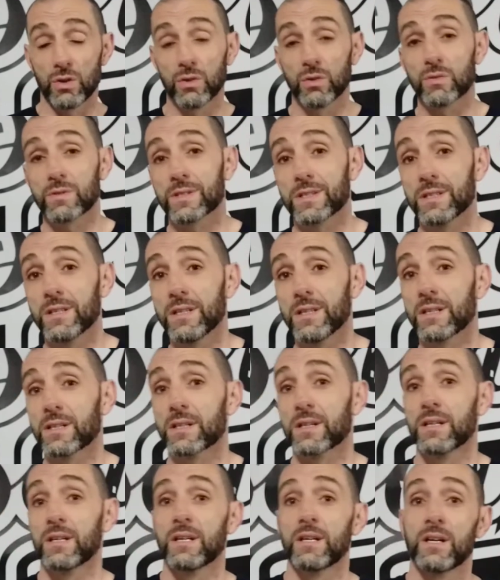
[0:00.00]
long cycle,
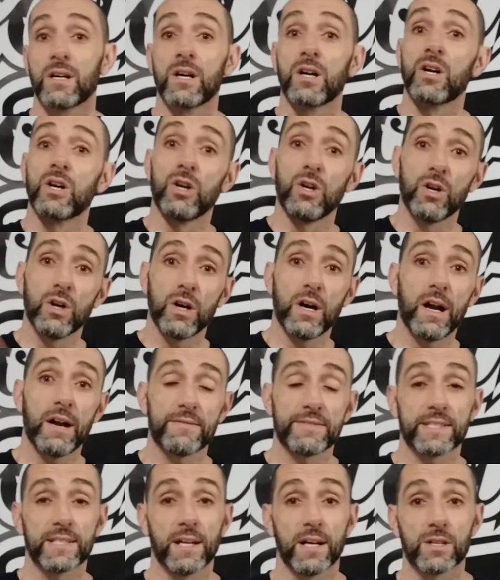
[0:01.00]
le half
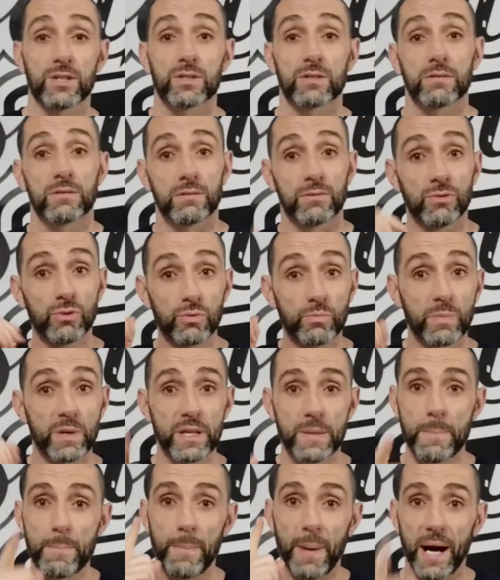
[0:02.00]
snatch. On
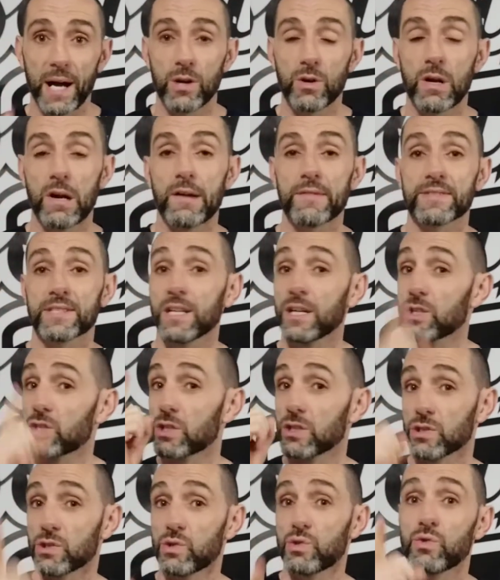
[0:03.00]
n'oublie pas le half snatch
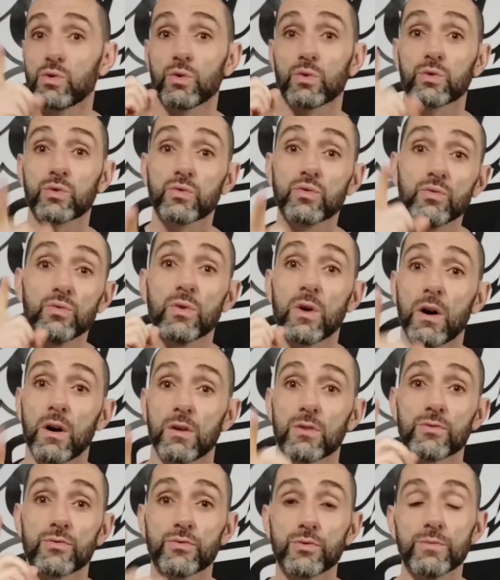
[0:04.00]
et surtout
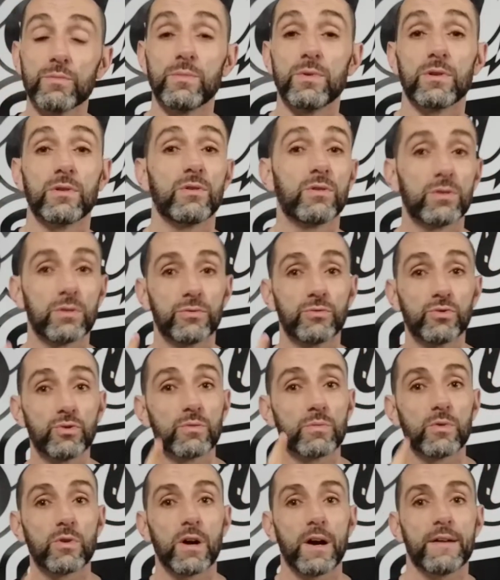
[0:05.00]
en double. Le
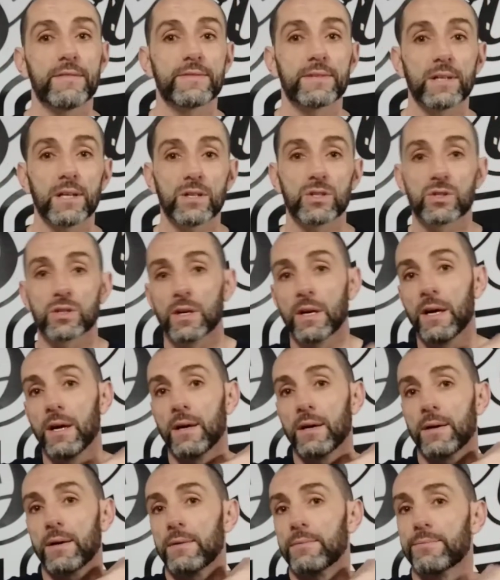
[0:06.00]
double half snatch,
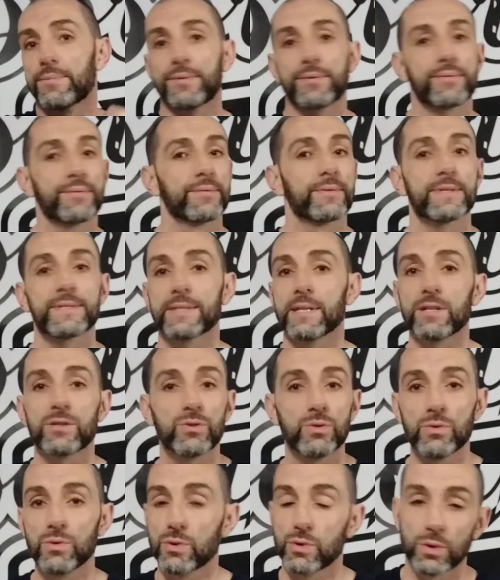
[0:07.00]
c'est
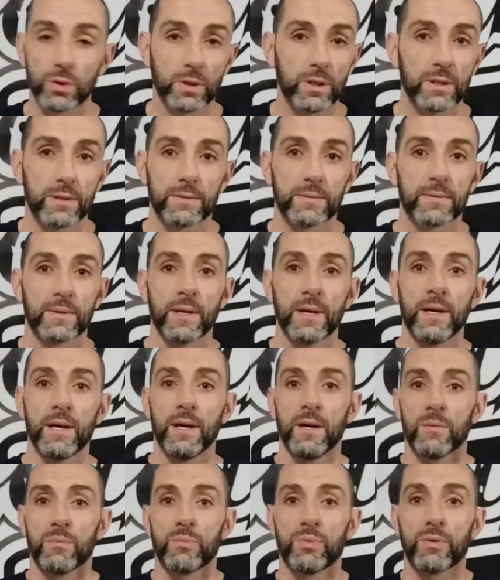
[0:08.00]
une tuerie
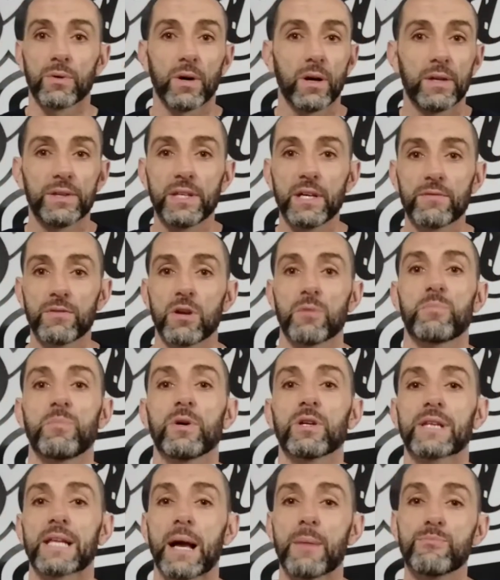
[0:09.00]
pour un
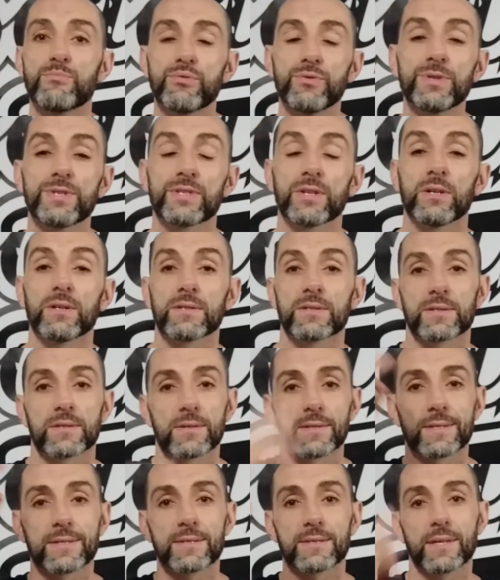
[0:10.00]
développement de la
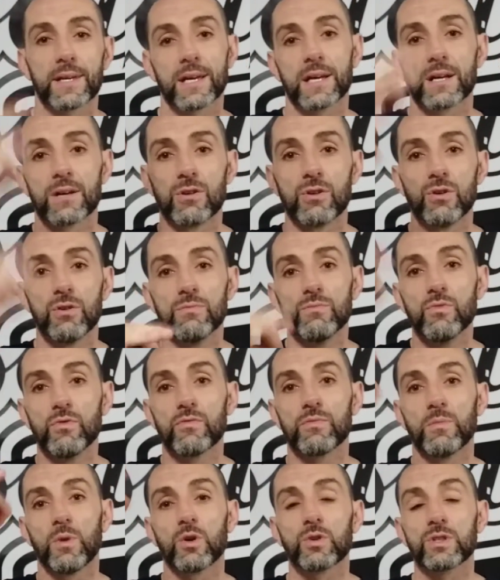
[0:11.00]
puissance, c'est le
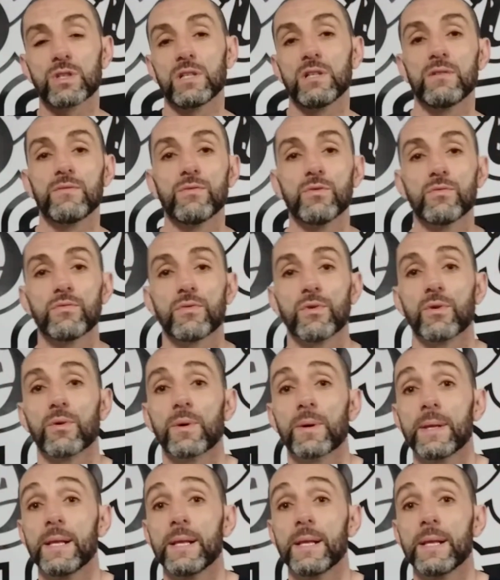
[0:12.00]
mouvement qu'il vous faut.